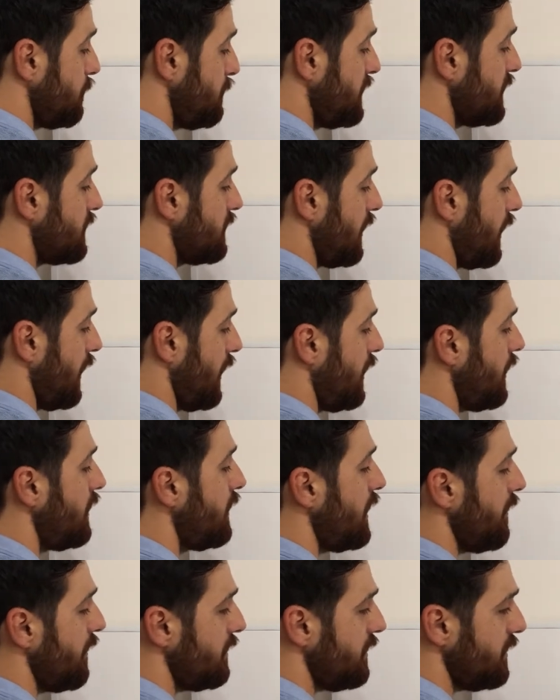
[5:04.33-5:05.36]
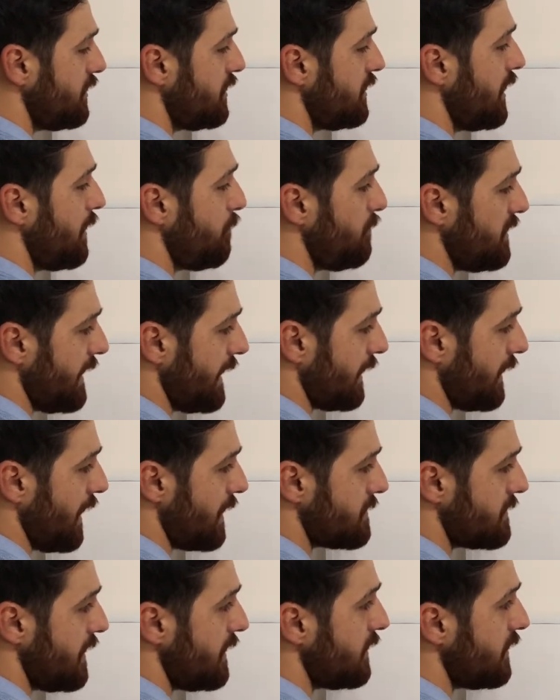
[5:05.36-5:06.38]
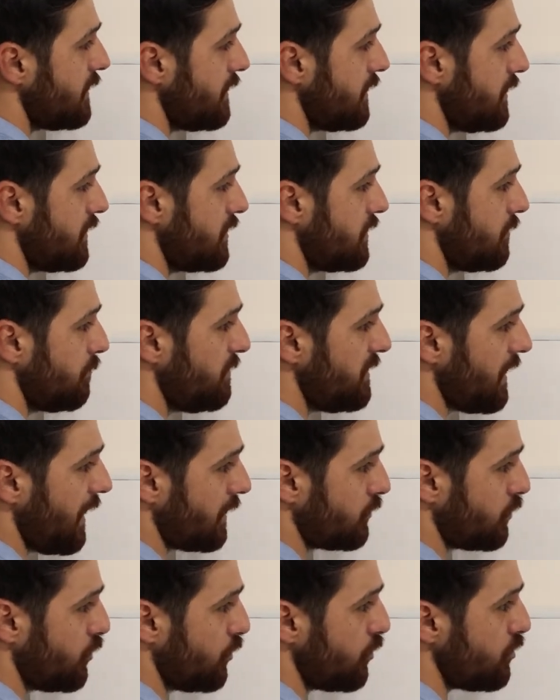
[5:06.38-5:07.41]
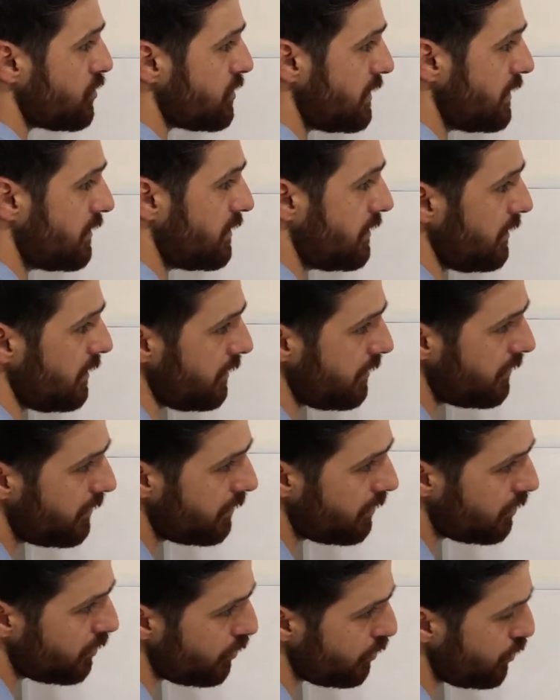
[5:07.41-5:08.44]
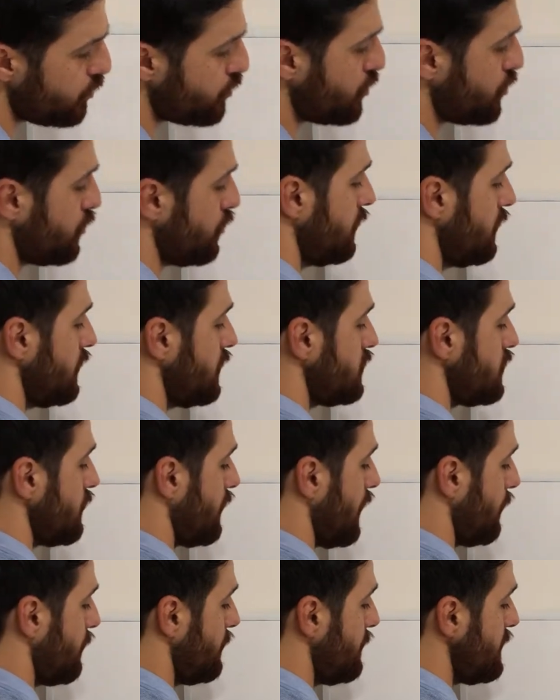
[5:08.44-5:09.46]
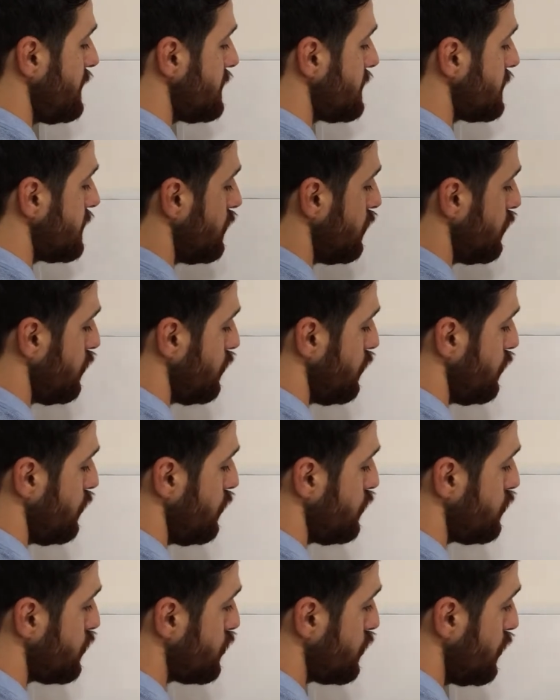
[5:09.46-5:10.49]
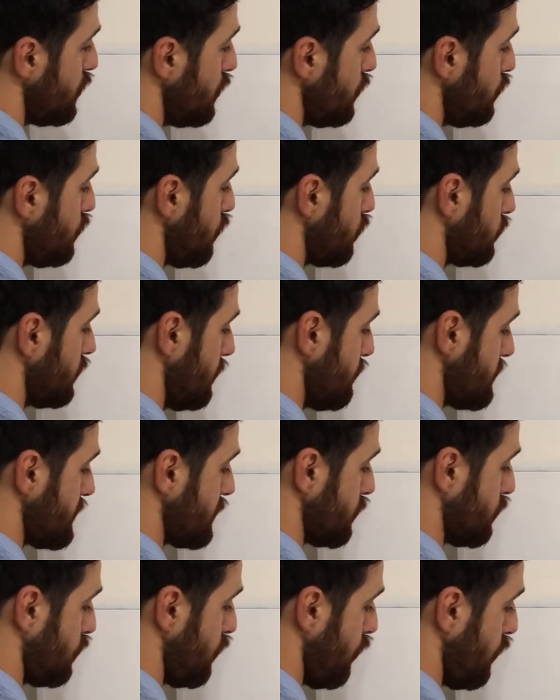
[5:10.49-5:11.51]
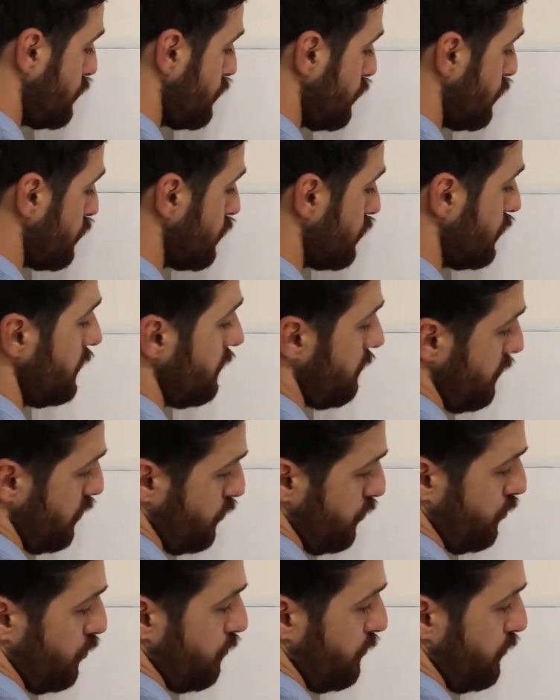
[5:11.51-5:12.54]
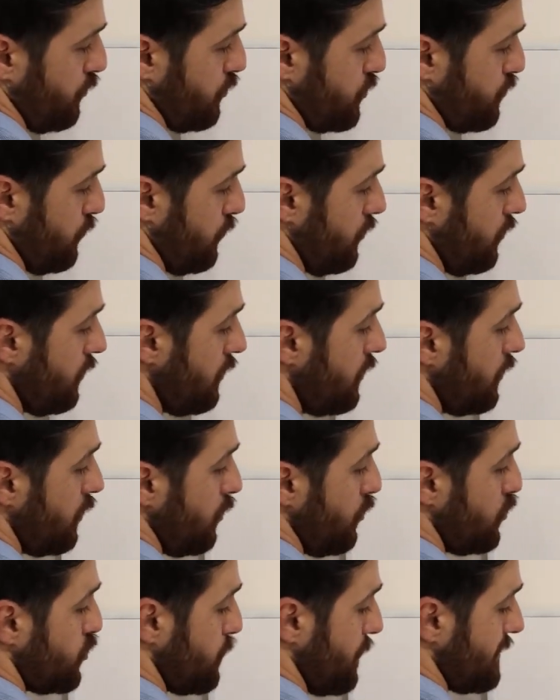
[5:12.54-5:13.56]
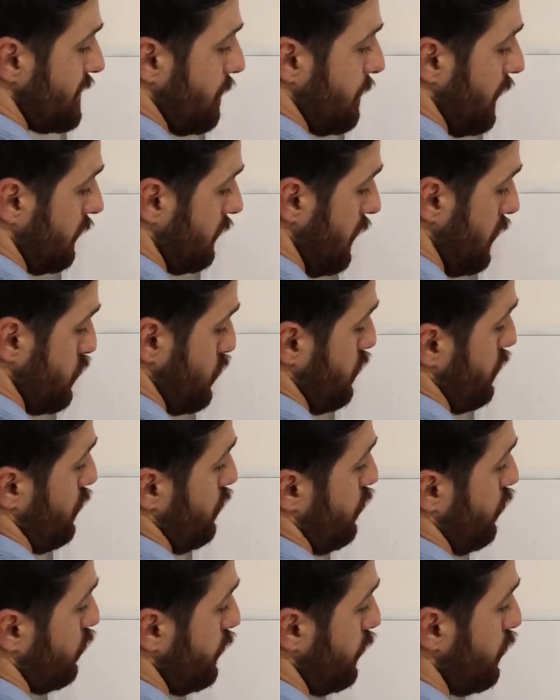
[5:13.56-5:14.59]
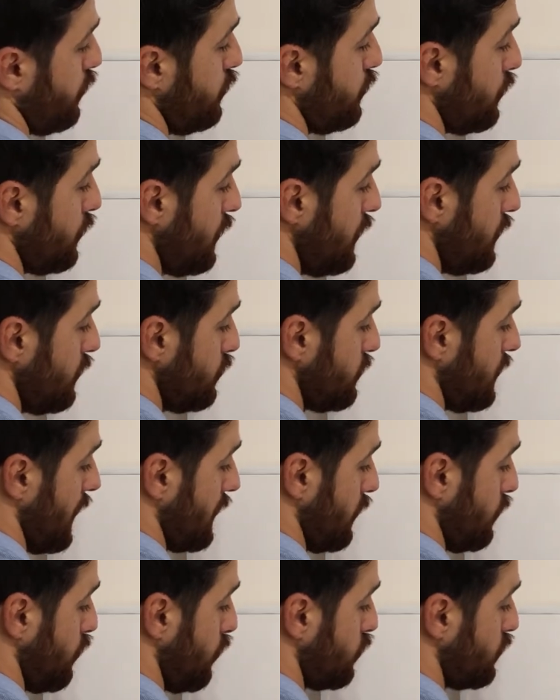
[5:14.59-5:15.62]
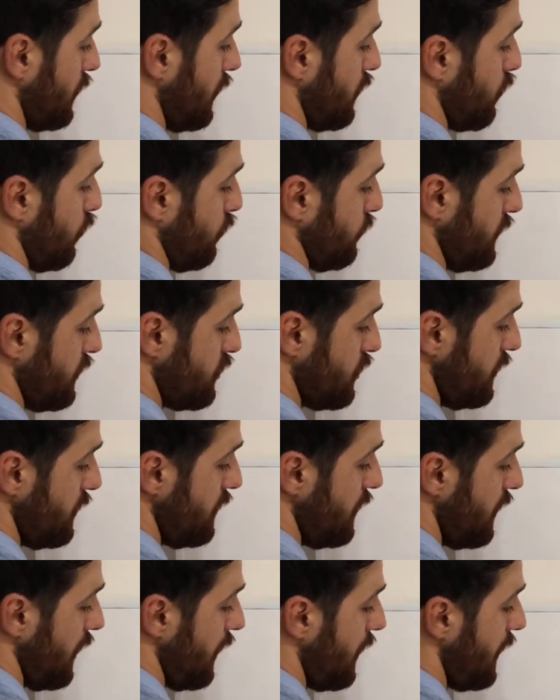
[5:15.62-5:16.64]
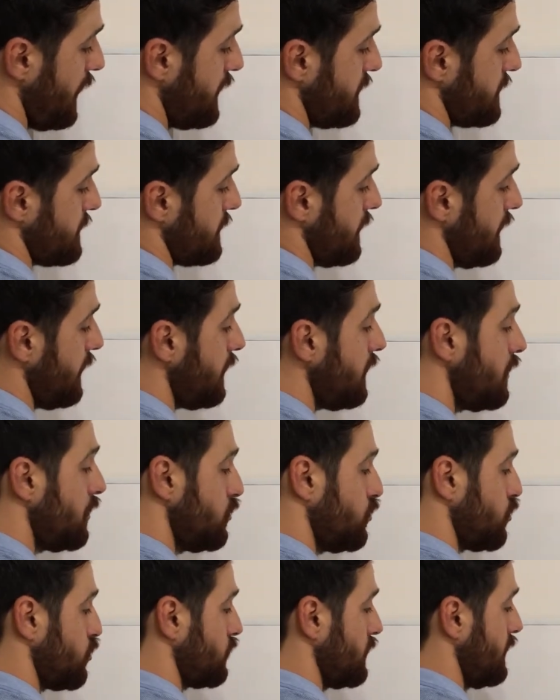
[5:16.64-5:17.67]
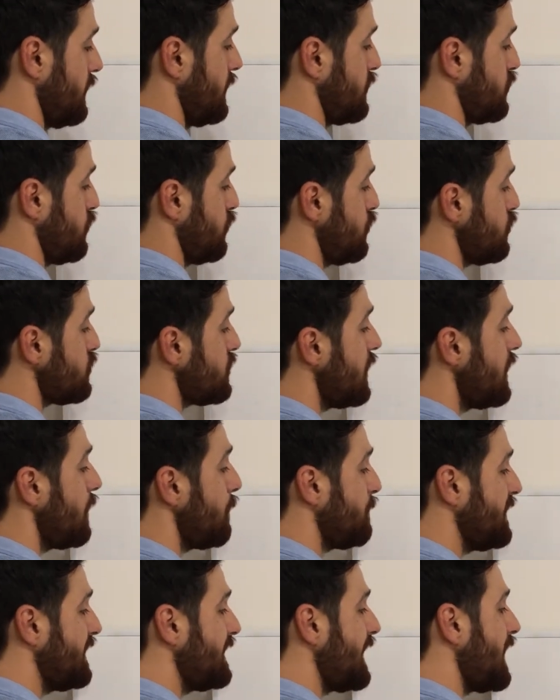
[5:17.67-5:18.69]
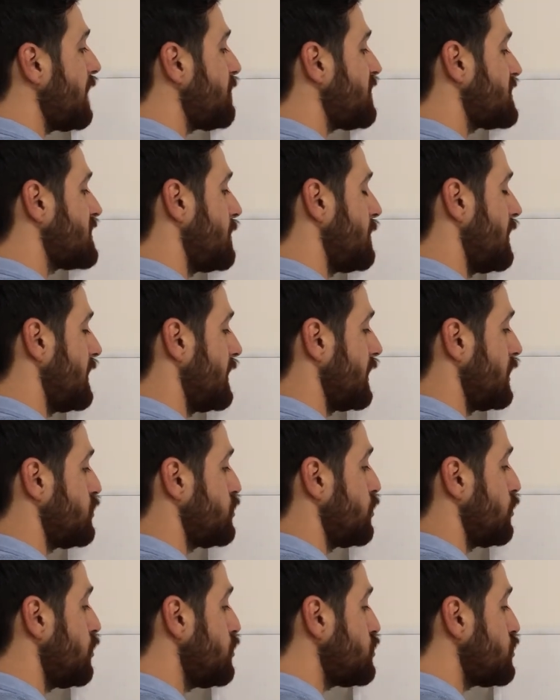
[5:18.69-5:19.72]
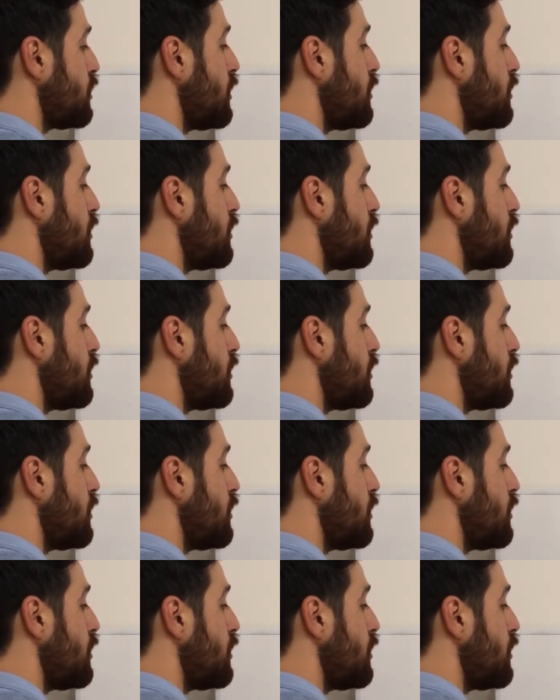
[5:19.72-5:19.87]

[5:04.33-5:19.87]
1 daha. Evet 2'ye 1 eklersek 2 1 artırıyoruz. 2 3. Cevabımız 3. Noktamızı koyduk. Unutmuyoruz bunu. 3 basamaktan sonra nokta konur. Yukarıda noktalar olduğu için aynı sıraya nokta yazıyoruz. Binler basamağına geçiyoruz.